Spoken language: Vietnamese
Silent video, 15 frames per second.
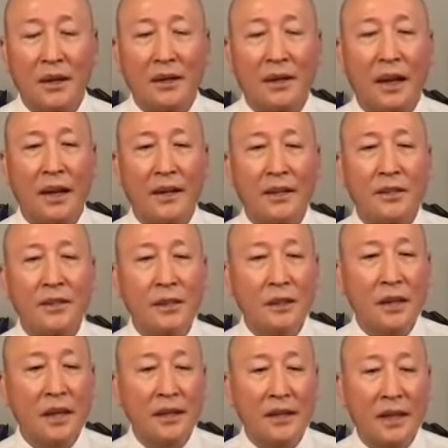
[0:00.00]
đã đi
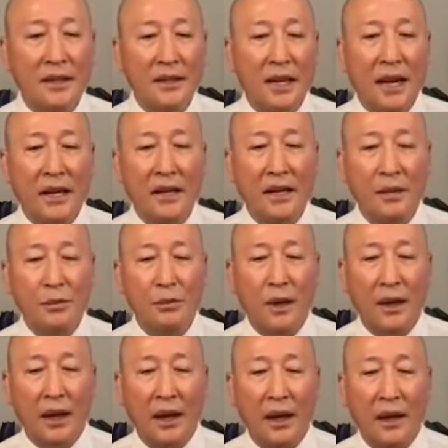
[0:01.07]
trước đã trải nghiệm
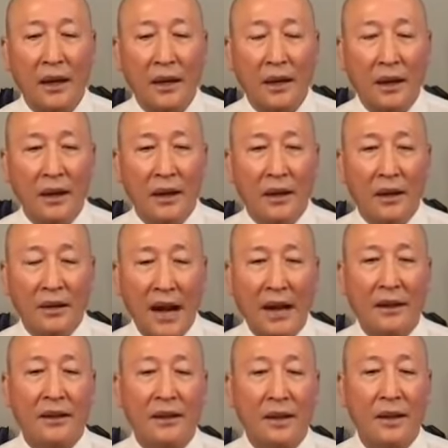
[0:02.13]
và đã
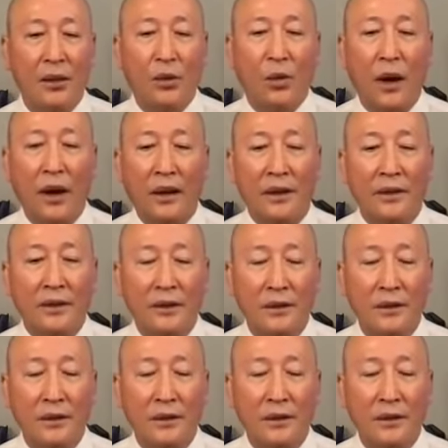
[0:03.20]
đạt được cái hiệu quả rồi.